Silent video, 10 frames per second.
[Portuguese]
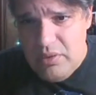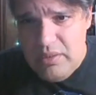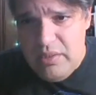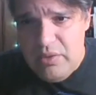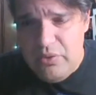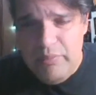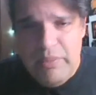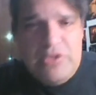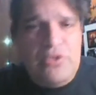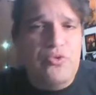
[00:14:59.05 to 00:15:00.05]
Eu,
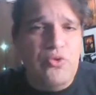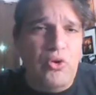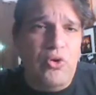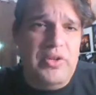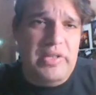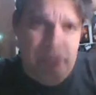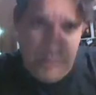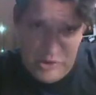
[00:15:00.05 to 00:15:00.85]
mas eu vou depois